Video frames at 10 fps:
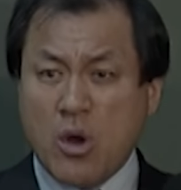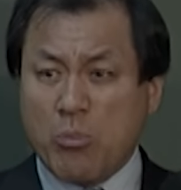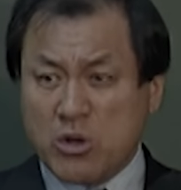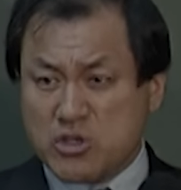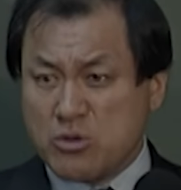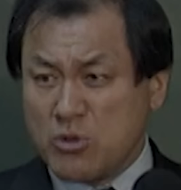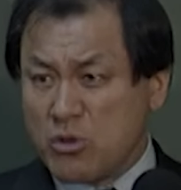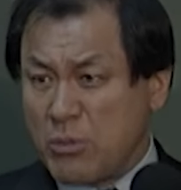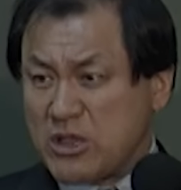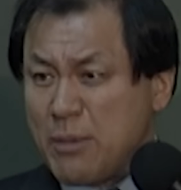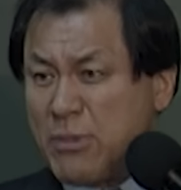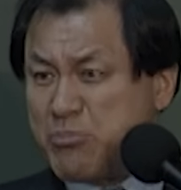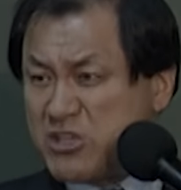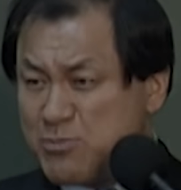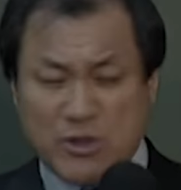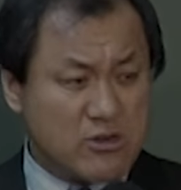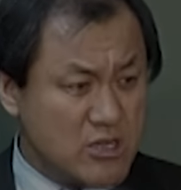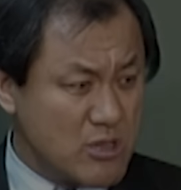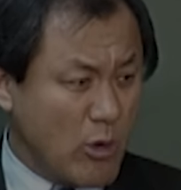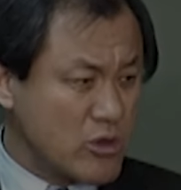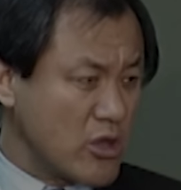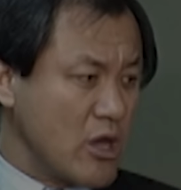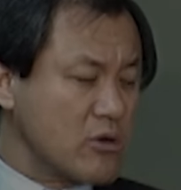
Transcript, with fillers: 먹지도 못하고, 막 땀만 삐질삐 질 흘리니면 어떡해요.